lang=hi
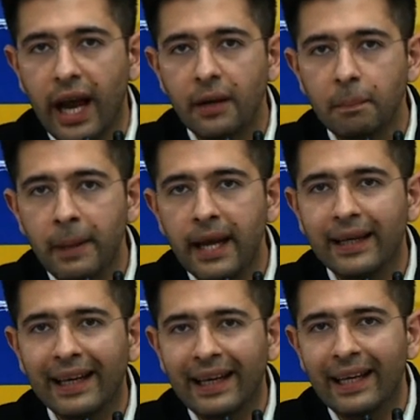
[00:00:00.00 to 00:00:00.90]
एंड मेक
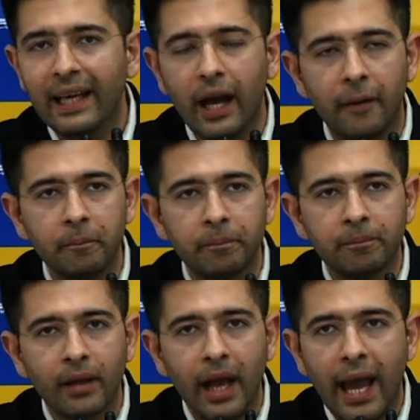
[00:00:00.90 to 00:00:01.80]
इंडिया
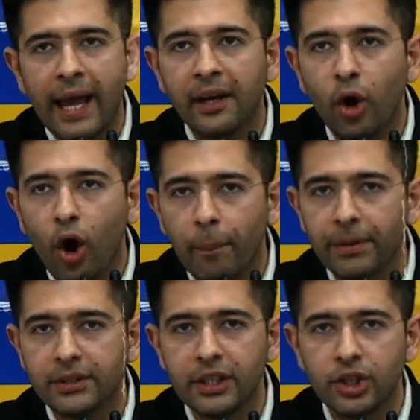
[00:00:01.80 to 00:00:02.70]
एन
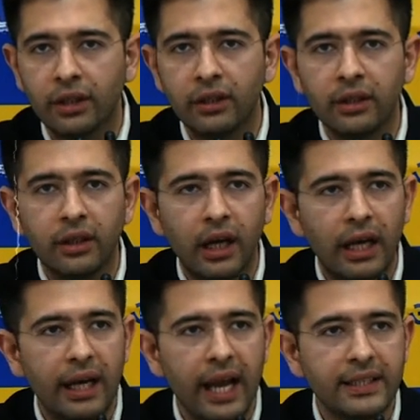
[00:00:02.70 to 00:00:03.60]
ऑपोजिशन
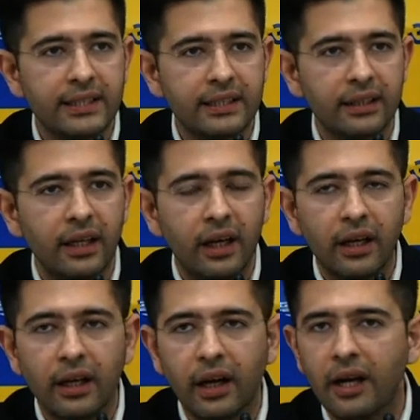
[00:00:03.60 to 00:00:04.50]
लेस
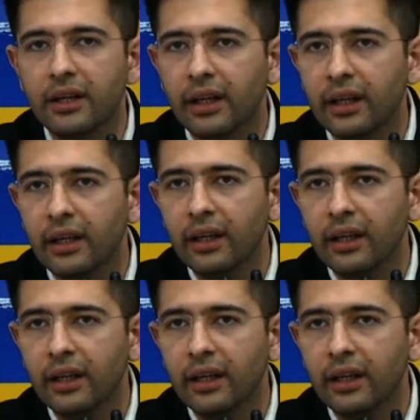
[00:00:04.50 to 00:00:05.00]
कंट्री